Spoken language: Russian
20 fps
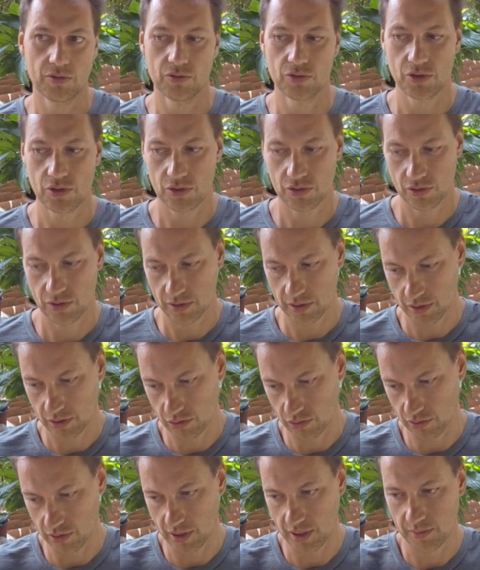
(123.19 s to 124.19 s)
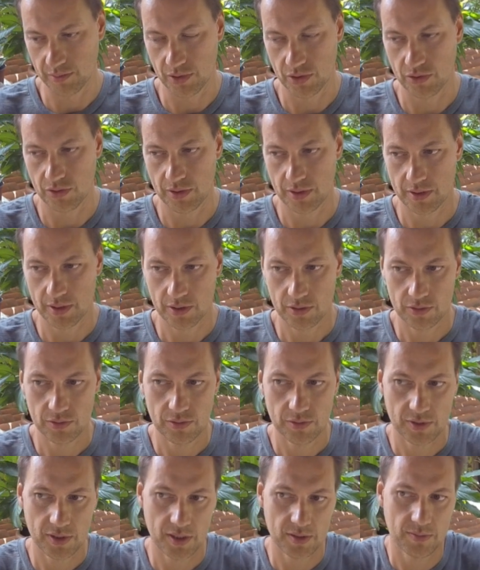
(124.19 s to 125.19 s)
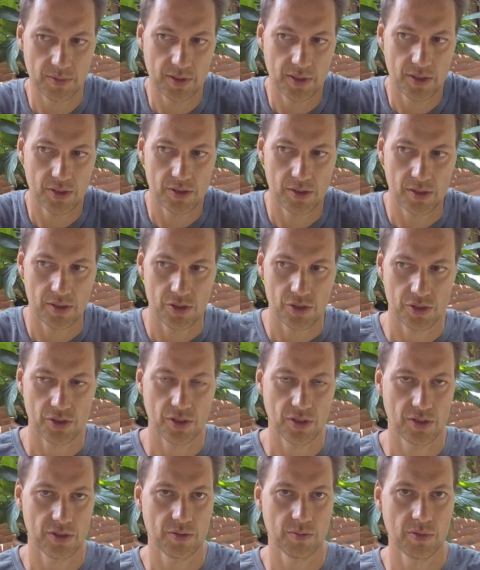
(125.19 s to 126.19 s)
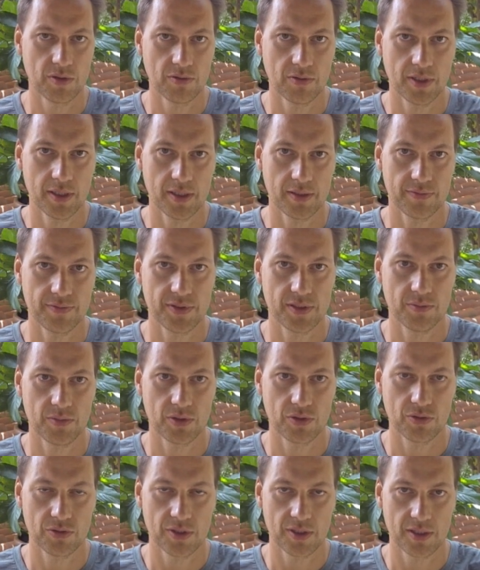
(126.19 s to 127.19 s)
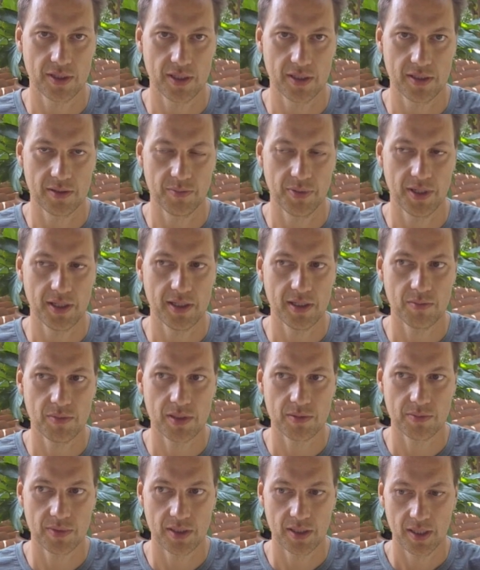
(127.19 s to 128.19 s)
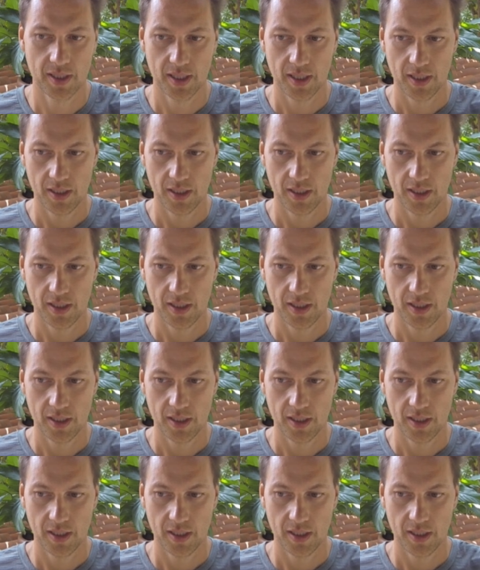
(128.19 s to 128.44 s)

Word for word: лучше, кто-то говорит другая методика. Такого, как бы я считаю, не бывает. Все методики неприемлемы.